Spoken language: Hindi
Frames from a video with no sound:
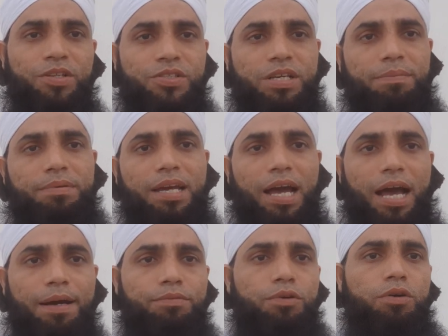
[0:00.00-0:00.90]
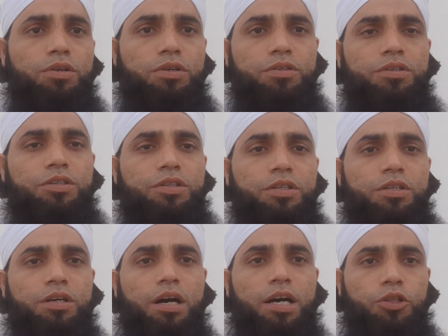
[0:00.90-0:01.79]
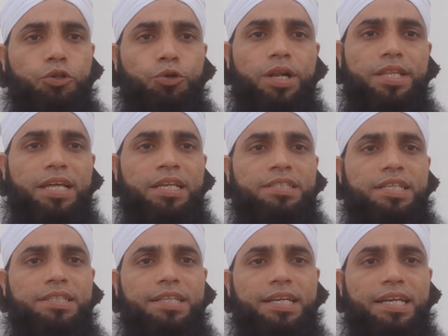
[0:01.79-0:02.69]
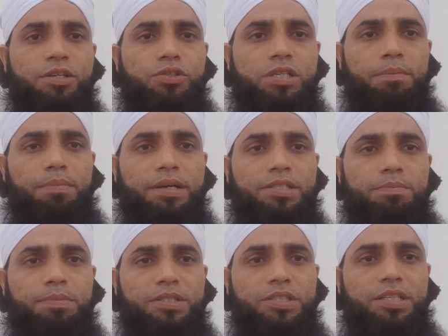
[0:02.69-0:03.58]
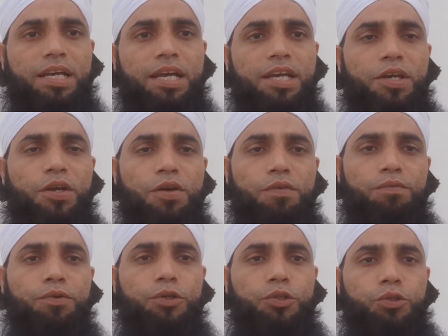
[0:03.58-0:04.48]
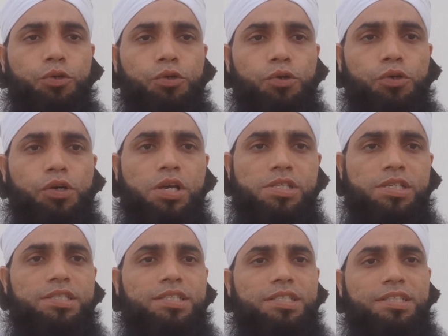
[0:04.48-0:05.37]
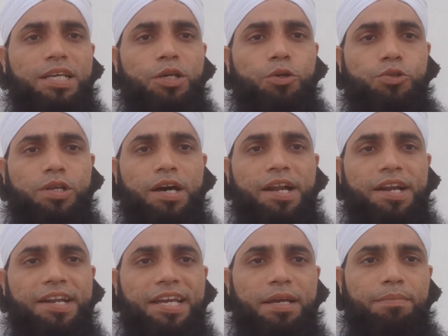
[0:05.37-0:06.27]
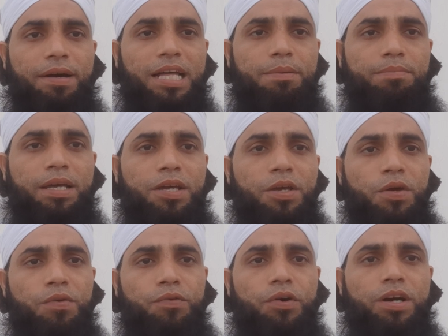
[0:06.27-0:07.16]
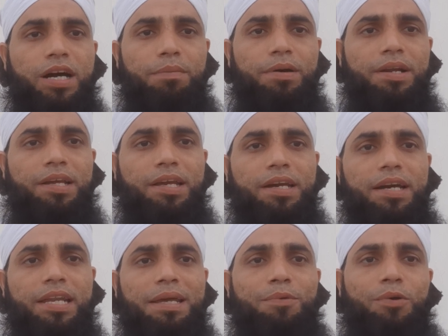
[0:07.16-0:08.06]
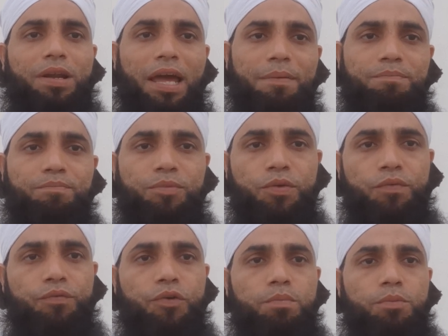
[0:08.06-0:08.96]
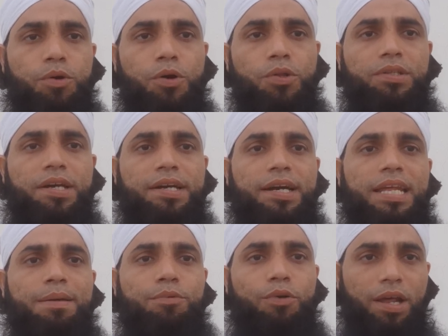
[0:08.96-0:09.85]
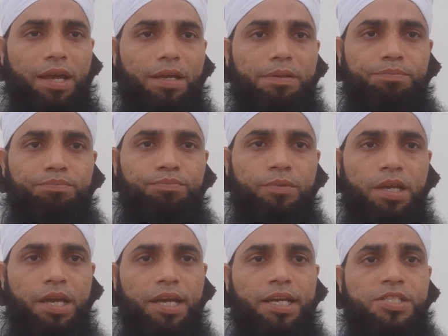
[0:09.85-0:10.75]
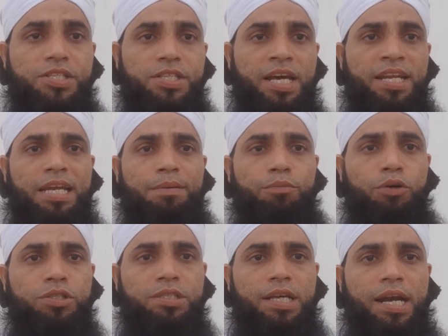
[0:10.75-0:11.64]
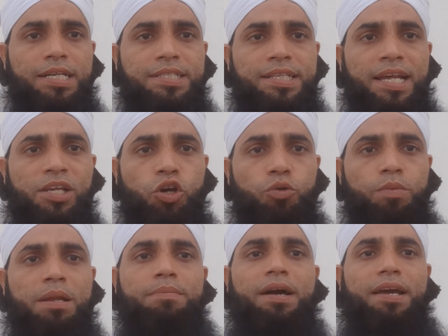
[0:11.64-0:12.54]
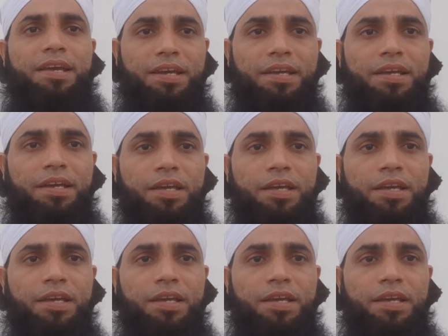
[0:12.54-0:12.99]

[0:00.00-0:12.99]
जबकि अब वो थोड़े दिन ज़िंदगी उसकी बची है वो थोड़ी सी ज़िंदगी गुजारने के बाद में वो कब्र के करीब हो रहा है वो मौत के करीब हो रहा है एक इंसान की मौत साठ साल की उम्र में आएगी